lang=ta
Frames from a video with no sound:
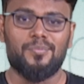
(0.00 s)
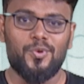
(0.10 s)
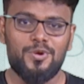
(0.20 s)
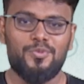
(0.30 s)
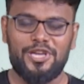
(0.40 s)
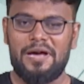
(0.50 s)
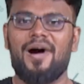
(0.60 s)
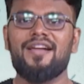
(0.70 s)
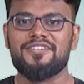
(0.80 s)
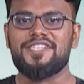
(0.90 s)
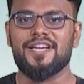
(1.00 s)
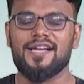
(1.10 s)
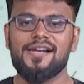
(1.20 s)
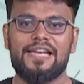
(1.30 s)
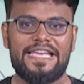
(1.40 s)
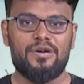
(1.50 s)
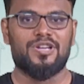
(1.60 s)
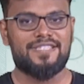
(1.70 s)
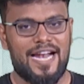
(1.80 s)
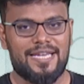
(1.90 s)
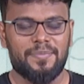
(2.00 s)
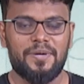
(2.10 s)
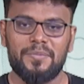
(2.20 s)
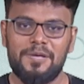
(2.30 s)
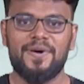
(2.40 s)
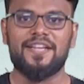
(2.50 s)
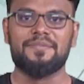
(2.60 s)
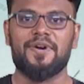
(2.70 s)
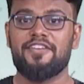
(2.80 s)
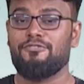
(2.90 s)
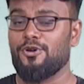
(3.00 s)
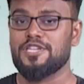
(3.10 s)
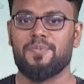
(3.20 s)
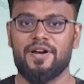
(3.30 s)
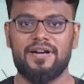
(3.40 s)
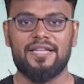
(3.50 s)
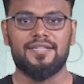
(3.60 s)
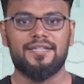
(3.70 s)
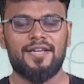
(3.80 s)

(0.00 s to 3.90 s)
மூணு முக்கியமான விஷயங்கள் நீங்கள் உங்கள் ஸ்டார்ட் ஸ்டார்ட்அப்பை பில்ட் பண்ணுறதுக்கு முன்னாடி ஃபோக்கஸ் பண்ண வேண்டியது